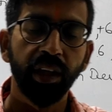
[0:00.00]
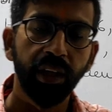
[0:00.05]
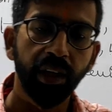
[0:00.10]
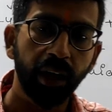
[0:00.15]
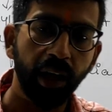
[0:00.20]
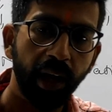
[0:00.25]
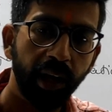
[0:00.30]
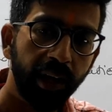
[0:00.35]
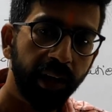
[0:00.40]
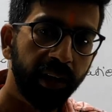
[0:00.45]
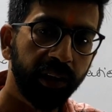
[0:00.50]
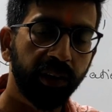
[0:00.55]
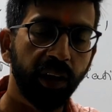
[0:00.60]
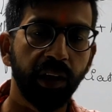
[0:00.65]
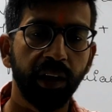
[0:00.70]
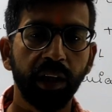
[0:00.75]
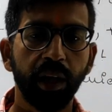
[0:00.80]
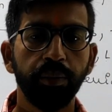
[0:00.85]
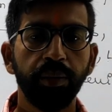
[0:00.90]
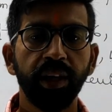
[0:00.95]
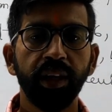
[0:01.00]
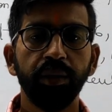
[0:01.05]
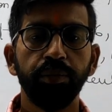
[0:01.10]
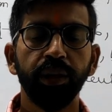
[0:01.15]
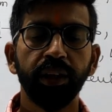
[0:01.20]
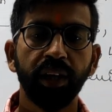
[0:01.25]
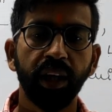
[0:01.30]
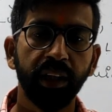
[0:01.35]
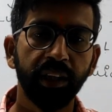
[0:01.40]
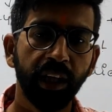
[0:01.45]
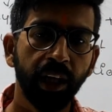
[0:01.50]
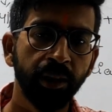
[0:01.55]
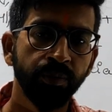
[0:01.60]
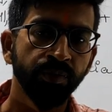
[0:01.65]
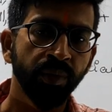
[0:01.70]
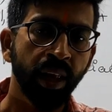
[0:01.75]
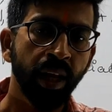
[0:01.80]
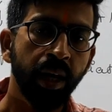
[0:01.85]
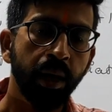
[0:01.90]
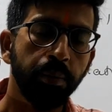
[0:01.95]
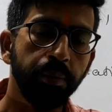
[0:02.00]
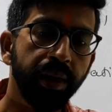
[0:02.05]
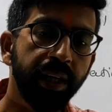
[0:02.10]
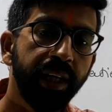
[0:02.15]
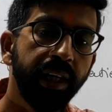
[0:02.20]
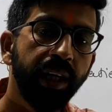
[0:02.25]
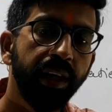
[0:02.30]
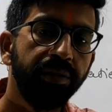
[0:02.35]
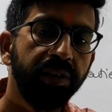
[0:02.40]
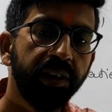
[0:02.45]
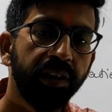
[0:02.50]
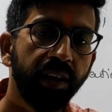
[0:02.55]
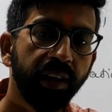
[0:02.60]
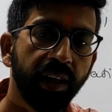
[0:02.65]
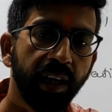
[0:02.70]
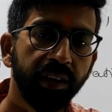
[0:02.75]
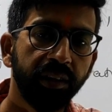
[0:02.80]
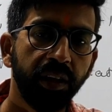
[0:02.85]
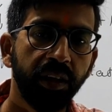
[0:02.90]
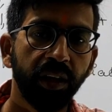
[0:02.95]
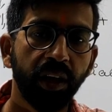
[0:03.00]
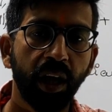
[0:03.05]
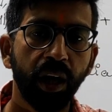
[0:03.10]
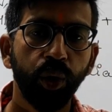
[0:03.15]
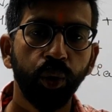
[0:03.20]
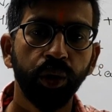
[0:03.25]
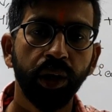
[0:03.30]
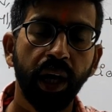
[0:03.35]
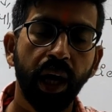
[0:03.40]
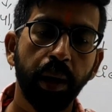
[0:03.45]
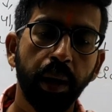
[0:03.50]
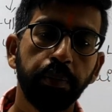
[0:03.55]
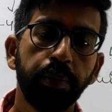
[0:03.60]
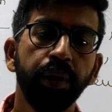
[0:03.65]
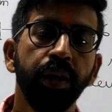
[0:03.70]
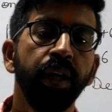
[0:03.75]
निकालने का तरीका मैंने बता दिया मीन डेविएशन कैसे निकालोगे आप